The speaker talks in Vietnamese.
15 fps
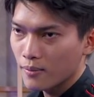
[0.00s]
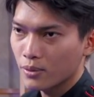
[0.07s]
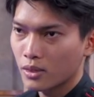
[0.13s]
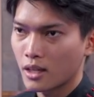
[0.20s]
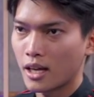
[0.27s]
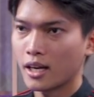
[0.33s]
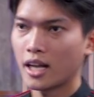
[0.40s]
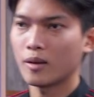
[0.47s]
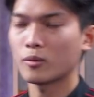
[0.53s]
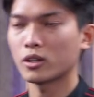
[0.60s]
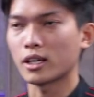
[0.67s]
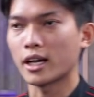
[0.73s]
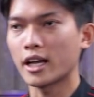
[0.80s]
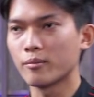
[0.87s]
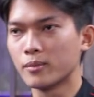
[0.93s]
á để anh em
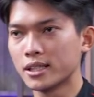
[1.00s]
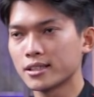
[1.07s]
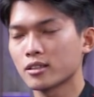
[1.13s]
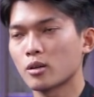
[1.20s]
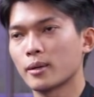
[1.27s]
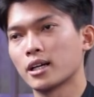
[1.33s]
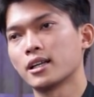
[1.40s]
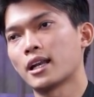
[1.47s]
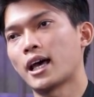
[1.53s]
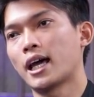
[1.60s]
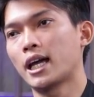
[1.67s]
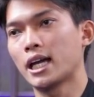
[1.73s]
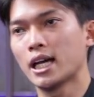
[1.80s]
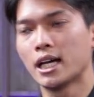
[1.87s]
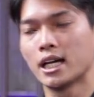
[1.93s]
có thể gaming trên con màn hình này